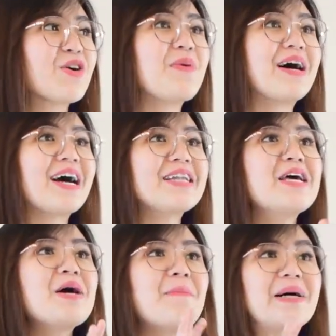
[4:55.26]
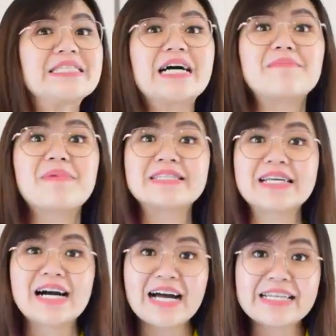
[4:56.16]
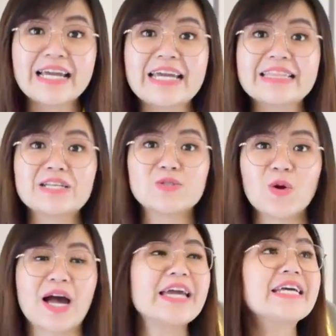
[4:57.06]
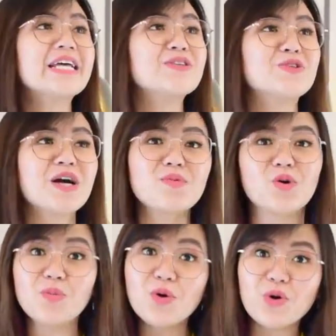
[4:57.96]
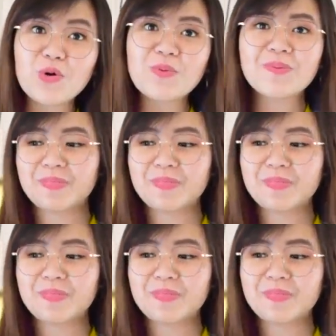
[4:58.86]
atau bahkan pajangan-pajangan yang kita sukai dan juga buku-buku.